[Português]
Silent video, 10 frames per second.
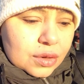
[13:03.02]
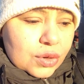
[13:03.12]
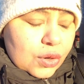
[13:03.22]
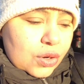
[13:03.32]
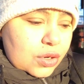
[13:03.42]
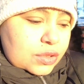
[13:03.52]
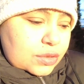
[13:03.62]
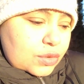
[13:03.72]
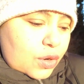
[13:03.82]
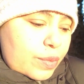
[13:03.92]

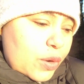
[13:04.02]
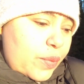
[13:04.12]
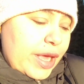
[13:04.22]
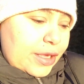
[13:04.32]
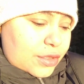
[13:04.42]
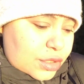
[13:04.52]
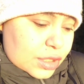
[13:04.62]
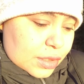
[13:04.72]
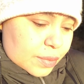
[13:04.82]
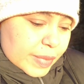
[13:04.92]
Nós
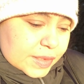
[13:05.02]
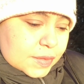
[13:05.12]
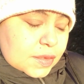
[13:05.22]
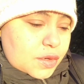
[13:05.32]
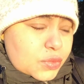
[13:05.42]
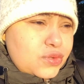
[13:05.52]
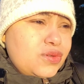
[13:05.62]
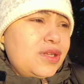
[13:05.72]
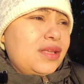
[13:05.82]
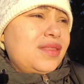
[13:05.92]
normalmente passamos
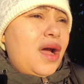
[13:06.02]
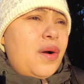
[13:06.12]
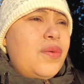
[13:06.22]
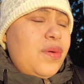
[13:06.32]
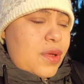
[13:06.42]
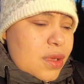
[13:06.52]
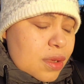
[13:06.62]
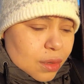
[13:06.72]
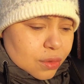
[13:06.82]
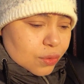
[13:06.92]
o Natal
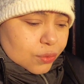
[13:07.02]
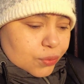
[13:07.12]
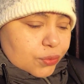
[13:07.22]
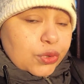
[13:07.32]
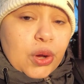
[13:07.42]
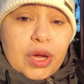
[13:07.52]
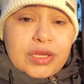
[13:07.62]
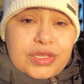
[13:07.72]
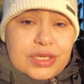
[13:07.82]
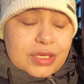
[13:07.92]
no
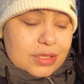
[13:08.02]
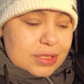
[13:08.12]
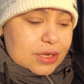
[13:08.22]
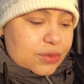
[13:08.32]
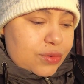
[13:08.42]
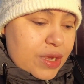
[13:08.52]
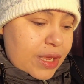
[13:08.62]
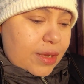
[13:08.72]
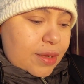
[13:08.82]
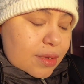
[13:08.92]
norte da
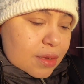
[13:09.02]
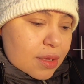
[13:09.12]
Noruega,